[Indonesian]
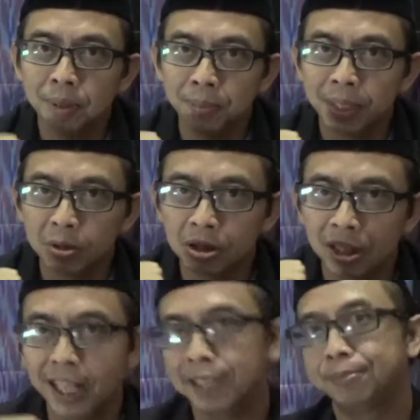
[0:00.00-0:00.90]

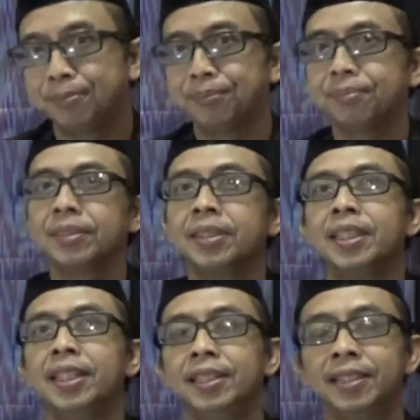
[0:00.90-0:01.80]
memikulnya
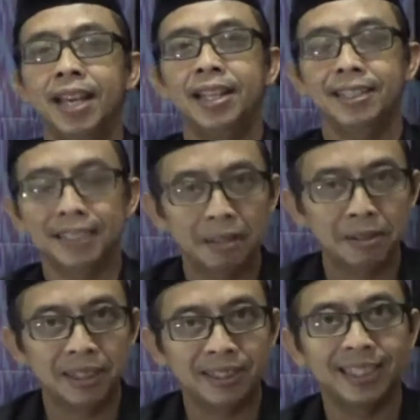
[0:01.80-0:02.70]
saya ingat
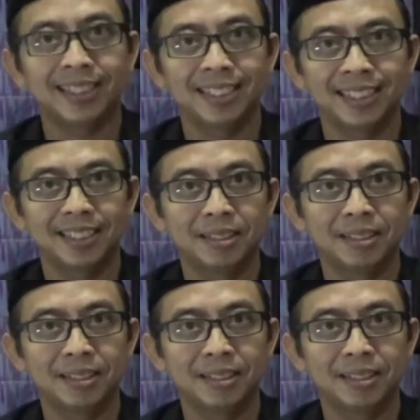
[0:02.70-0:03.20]
kalau kita